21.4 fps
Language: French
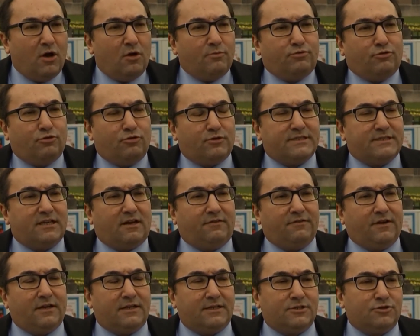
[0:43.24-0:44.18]
pour leur
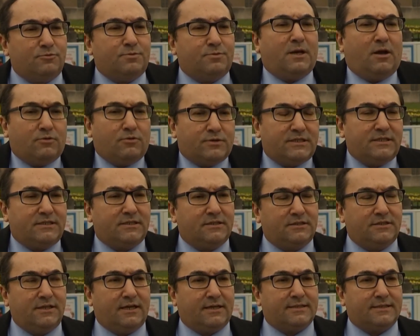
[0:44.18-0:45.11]
servir la soupe. Là aussi,
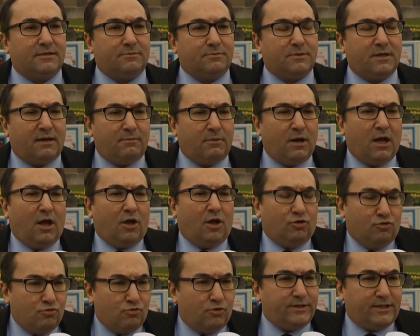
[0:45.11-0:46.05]
c'est inacceptable.
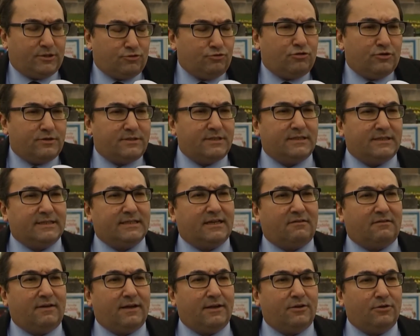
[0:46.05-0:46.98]
Nous, on est du côté des
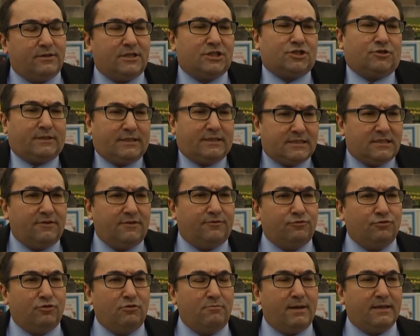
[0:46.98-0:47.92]
travailleurs, des gens qui se lèvent
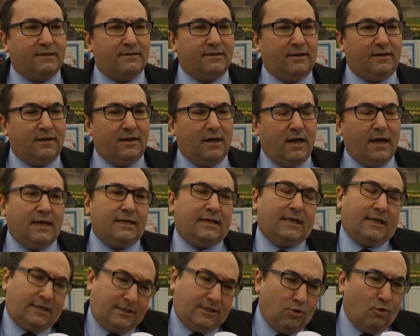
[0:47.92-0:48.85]
tôt le matin,
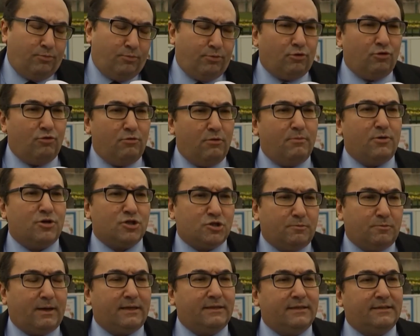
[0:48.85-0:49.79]
qui, qui ont pour le moment, je
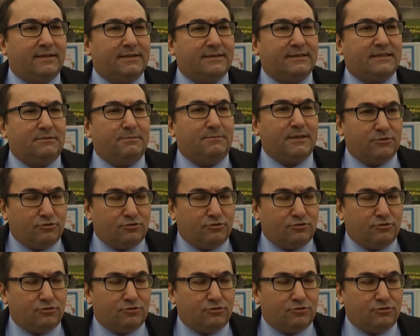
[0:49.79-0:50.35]
parle des taximens,